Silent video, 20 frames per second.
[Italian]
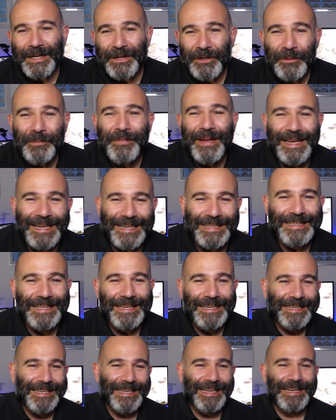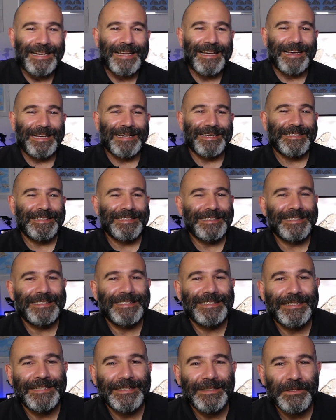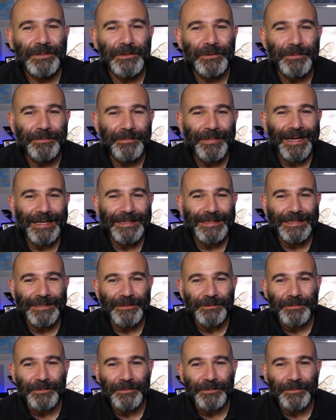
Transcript: Roberta, che è la compagna